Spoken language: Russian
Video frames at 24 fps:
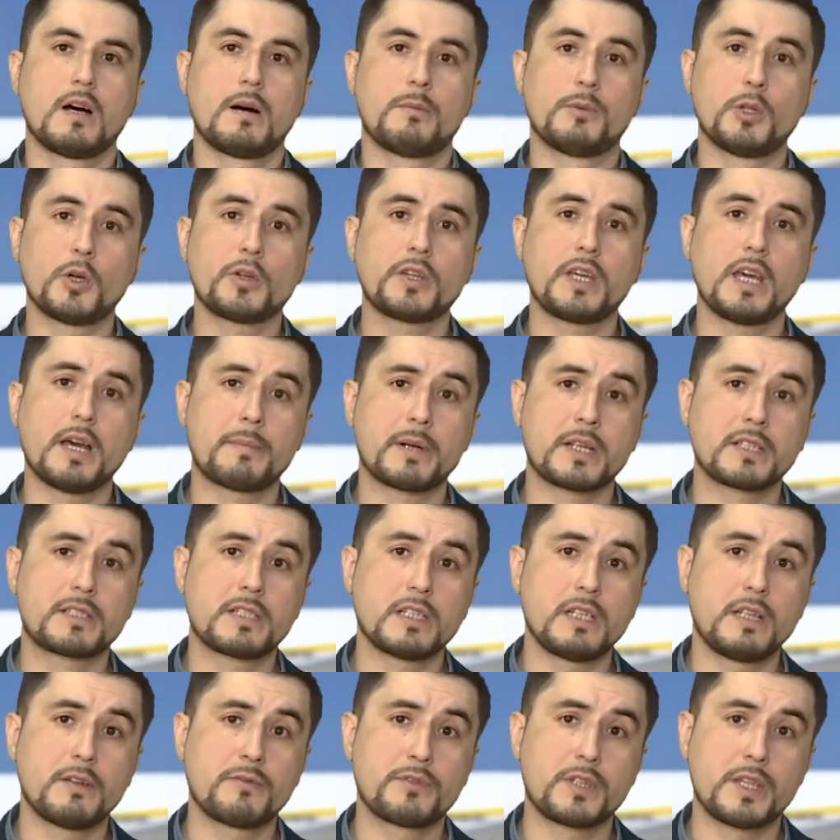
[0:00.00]
Многие
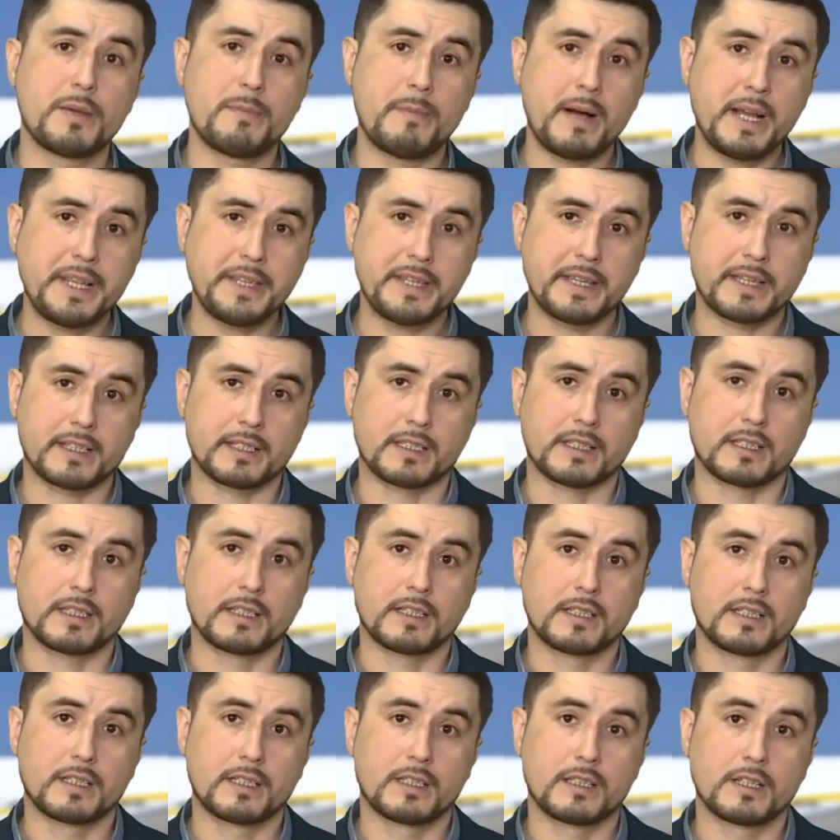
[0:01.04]
обратили внимание,
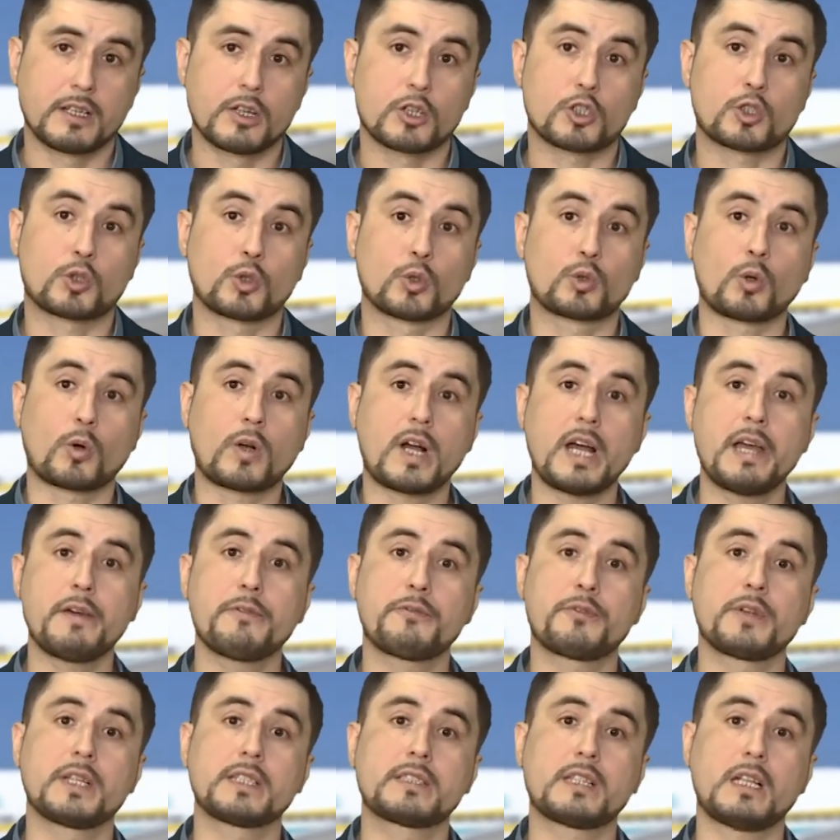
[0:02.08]
что
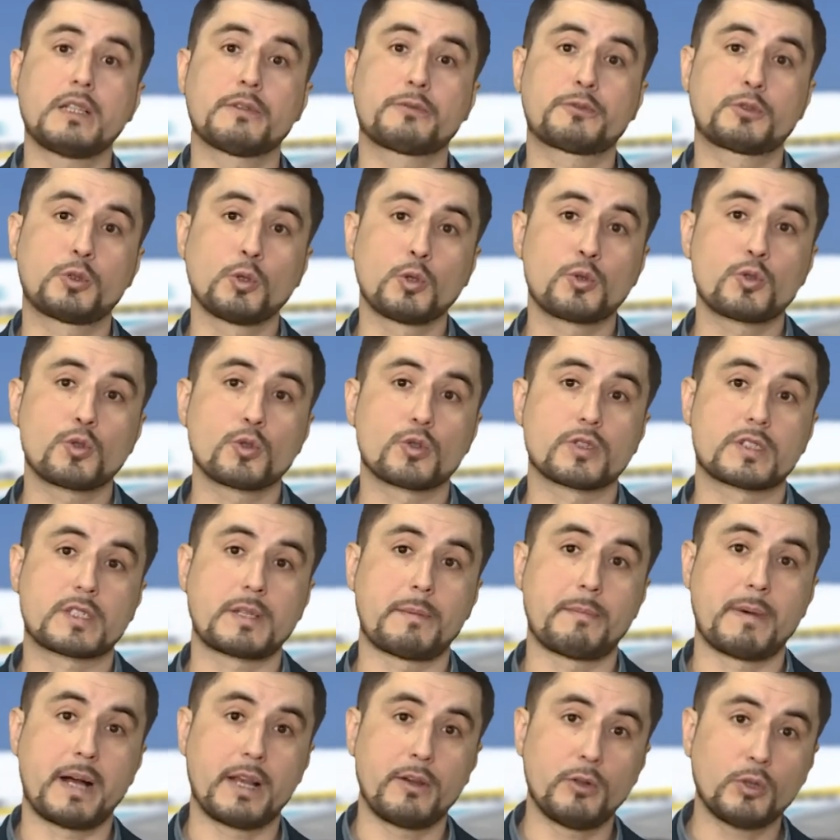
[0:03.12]
Токаев летал в Турцию
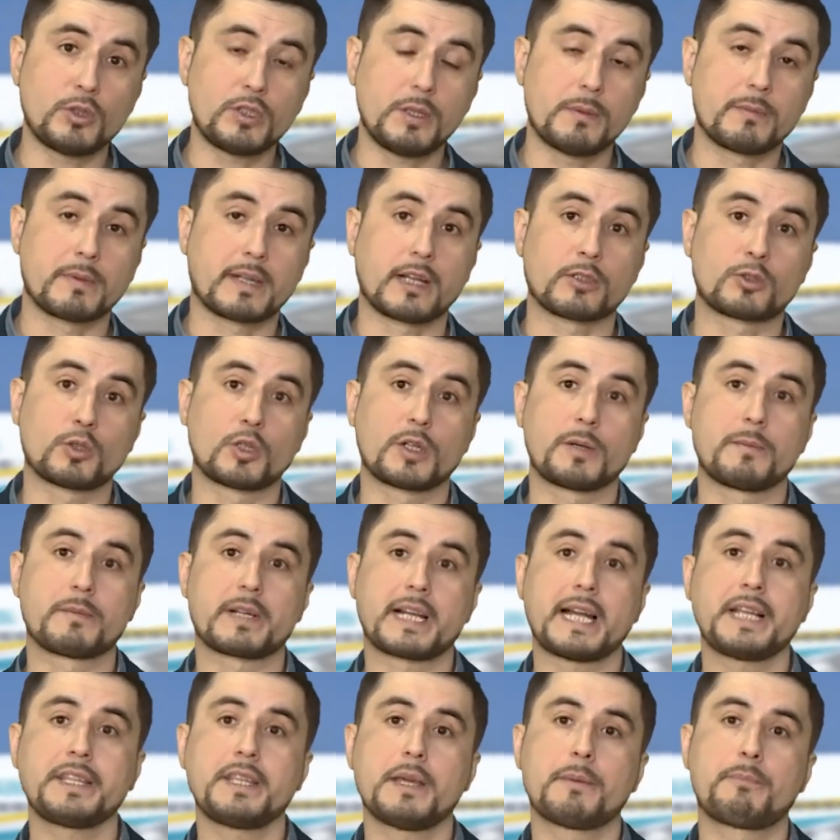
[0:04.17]
самолетом, которым
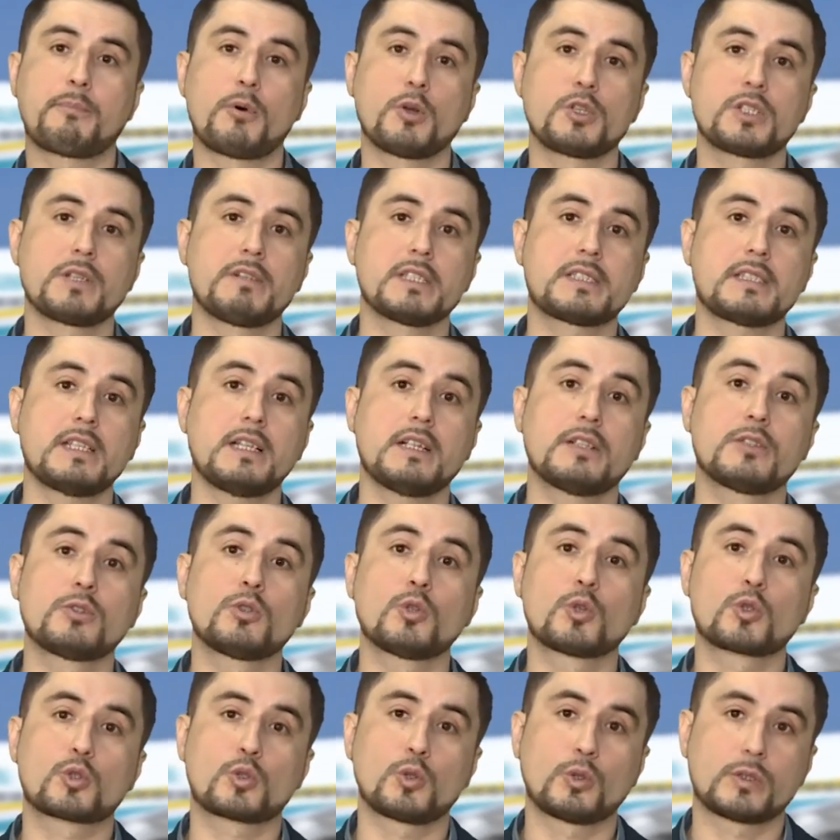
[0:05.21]
ранее пользовался
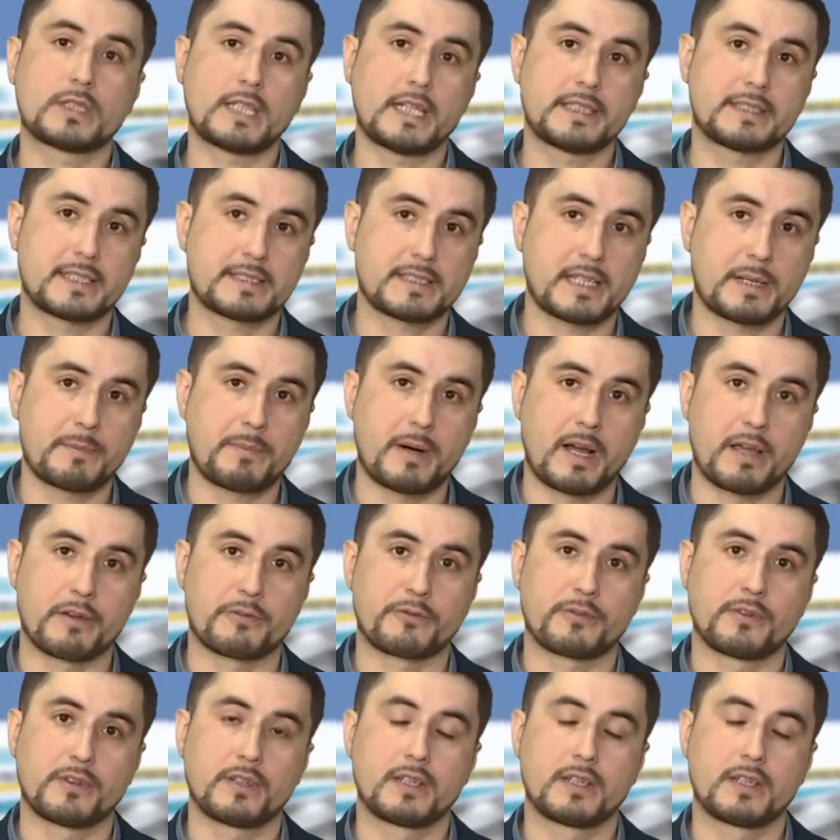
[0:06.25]
Нурсултан Назарбаев –